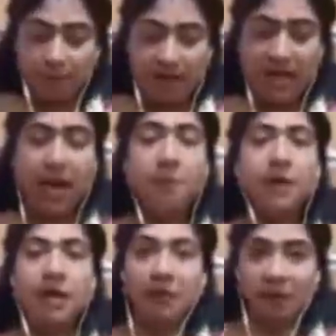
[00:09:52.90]
இந்த
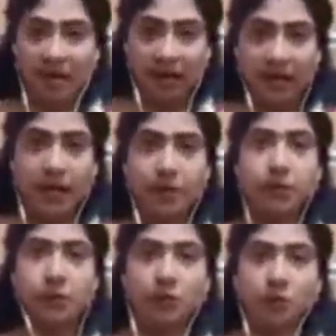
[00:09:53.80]
பலாப்பழம் நம்ம நிறைய
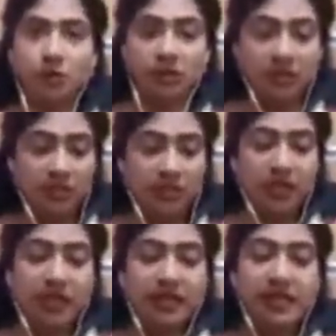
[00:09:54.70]
எடுத்துக்கும் பொழுது
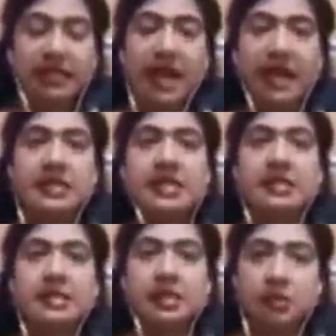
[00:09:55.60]
இந்த
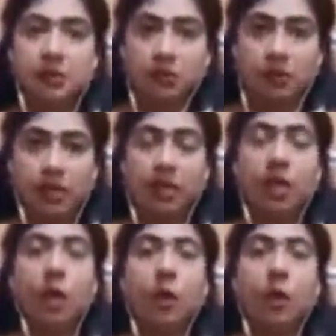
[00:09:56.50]
கேன்சர் செல் சுற்றி